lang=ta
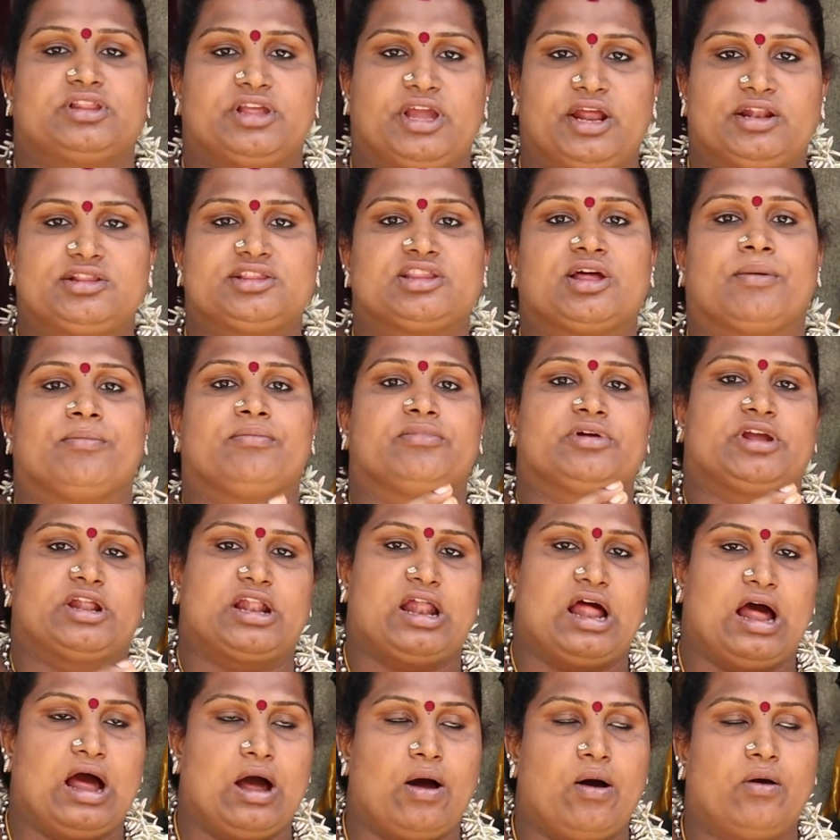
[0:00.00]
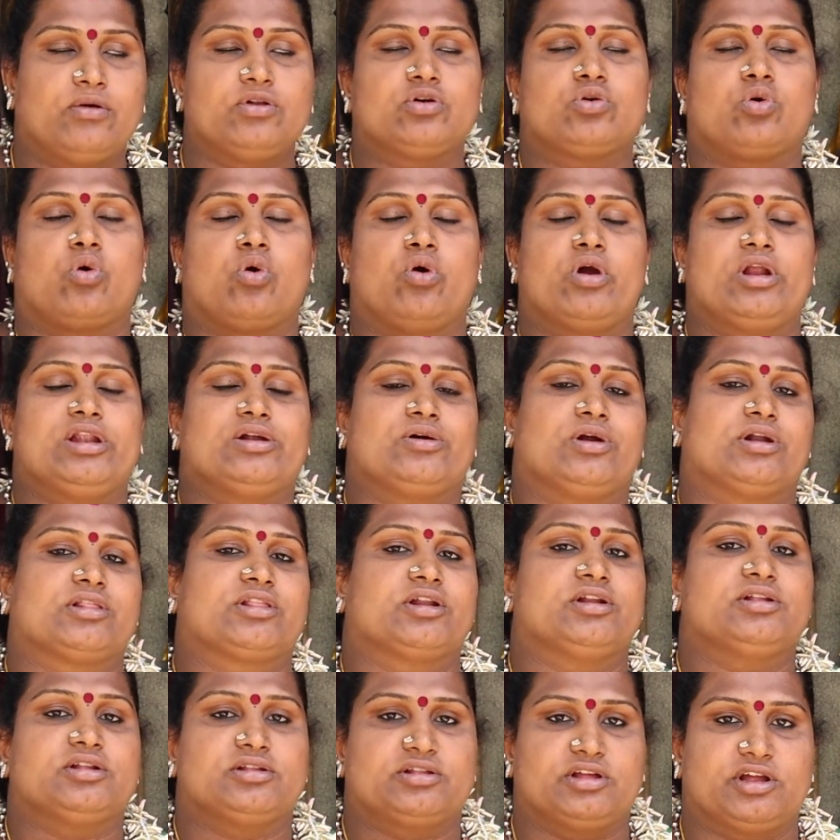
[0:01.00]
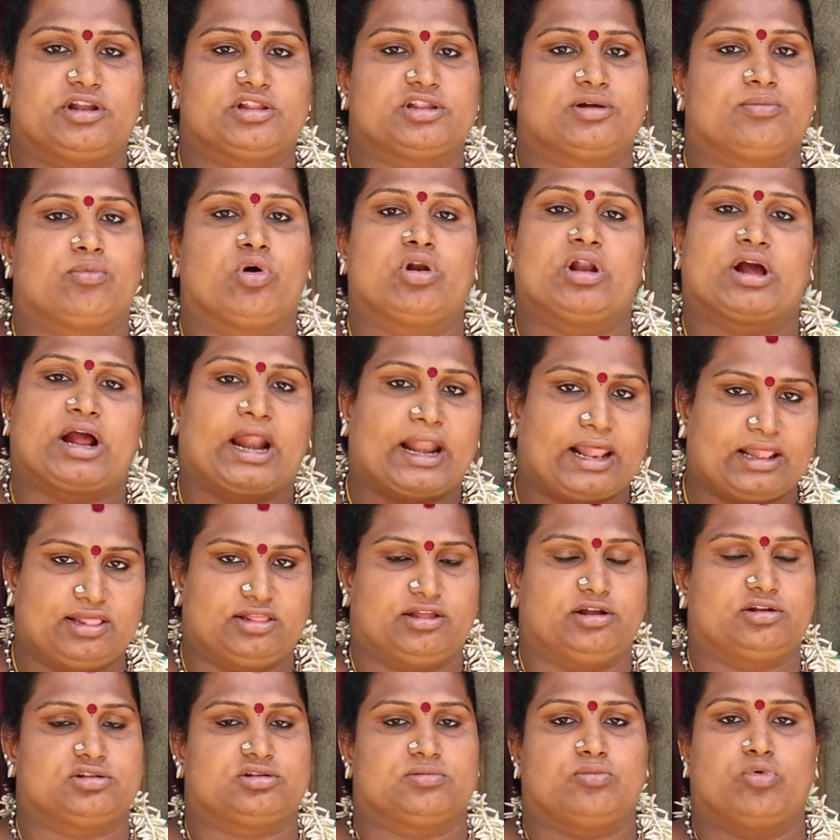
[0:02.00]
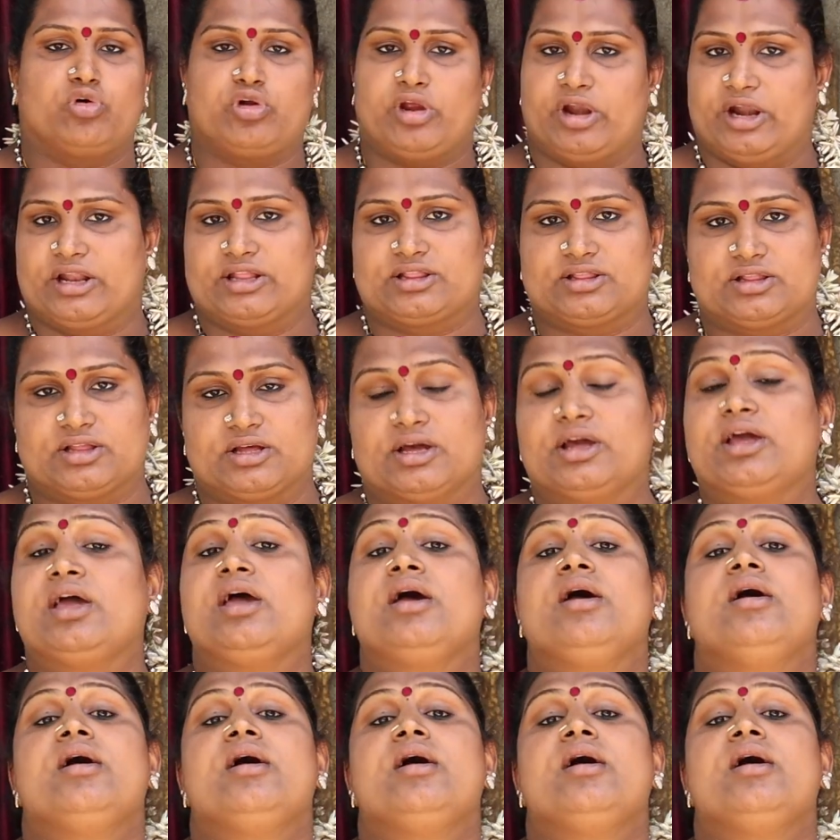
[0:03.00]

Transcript: தீர்த்தம் ஏதாவது கோயில் குளத்திலிருந்து தீர்த்தமோ இல்லை கடல் தீர்த்தமோ எடுத்து